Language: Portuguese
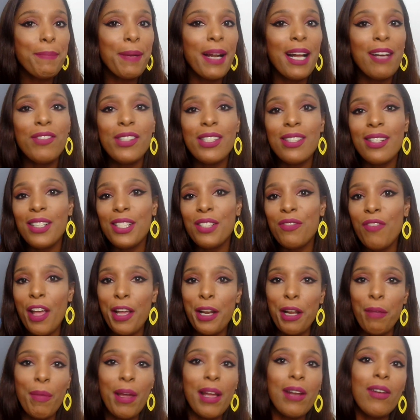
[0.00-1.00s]
para vocês
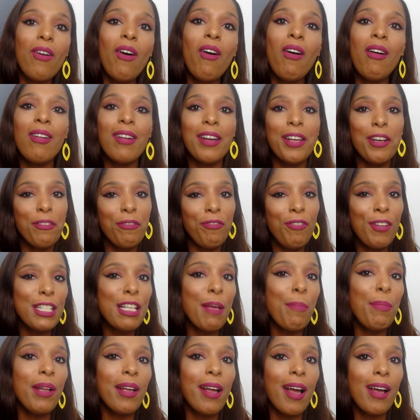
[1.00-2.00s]
verem melhor, eu fiz a
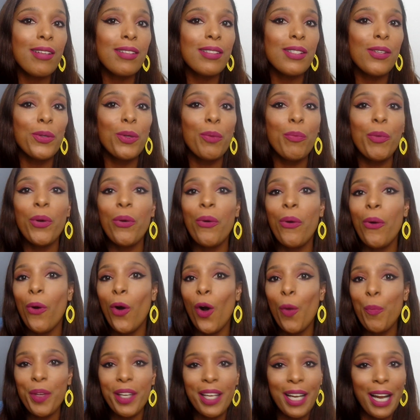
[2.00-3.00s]
aplicação no meu
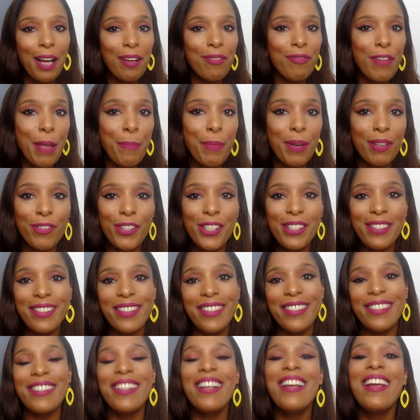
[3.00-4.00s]
corpo e gravei para
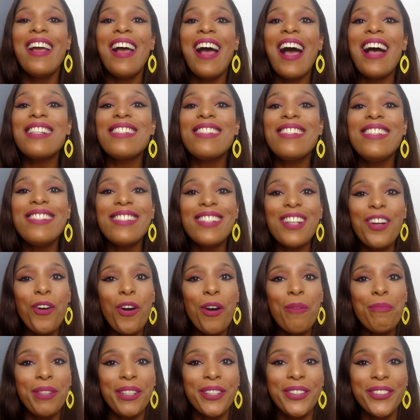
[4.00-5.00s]
vocês. Assista
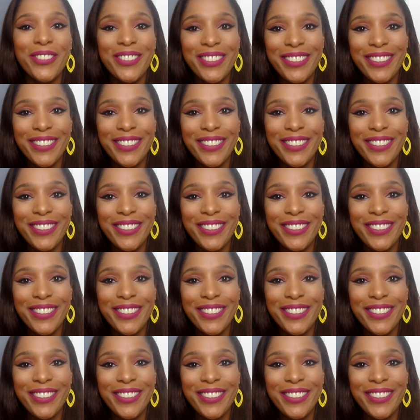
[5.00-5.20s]
comigo.